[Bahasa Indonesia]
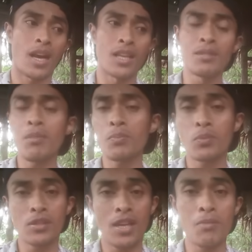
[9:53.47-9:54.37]

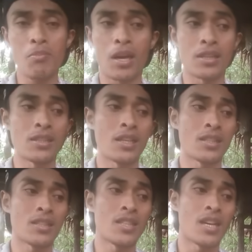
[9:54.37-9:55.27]
Kalimat pertama
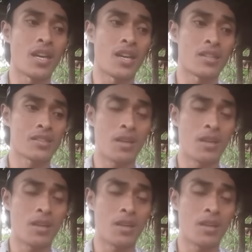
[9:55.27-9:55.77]
yang dia